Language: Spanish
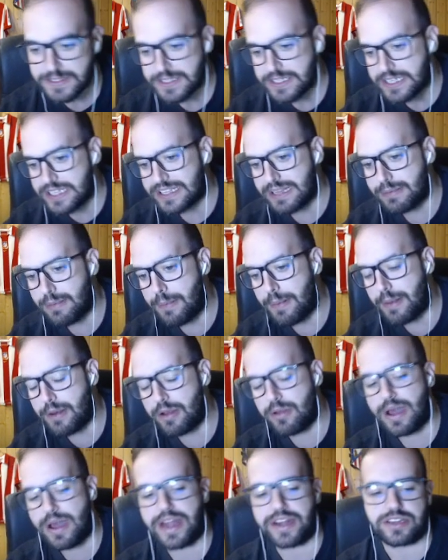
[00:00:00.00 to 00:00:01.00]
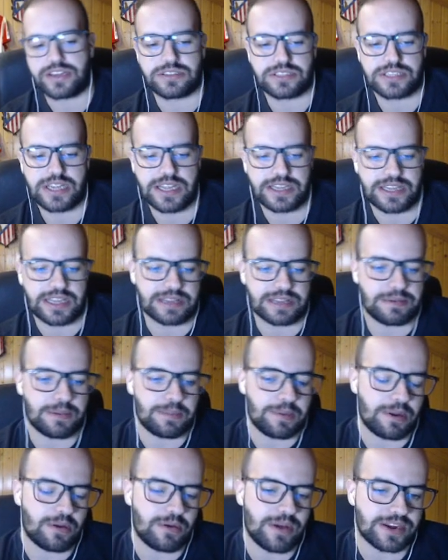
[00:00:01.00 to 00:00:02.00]
Tema para los barrios, gente, tema
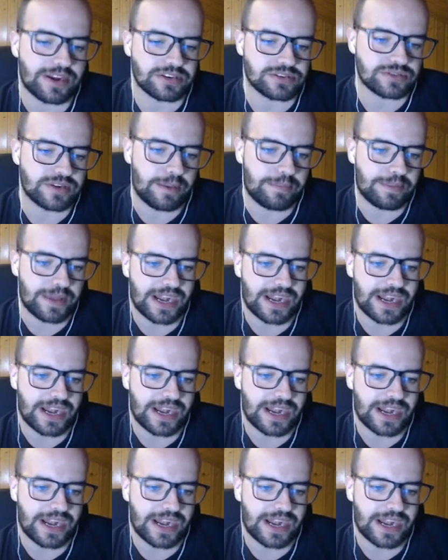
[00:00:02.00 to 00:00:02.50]
para los barrios, una pena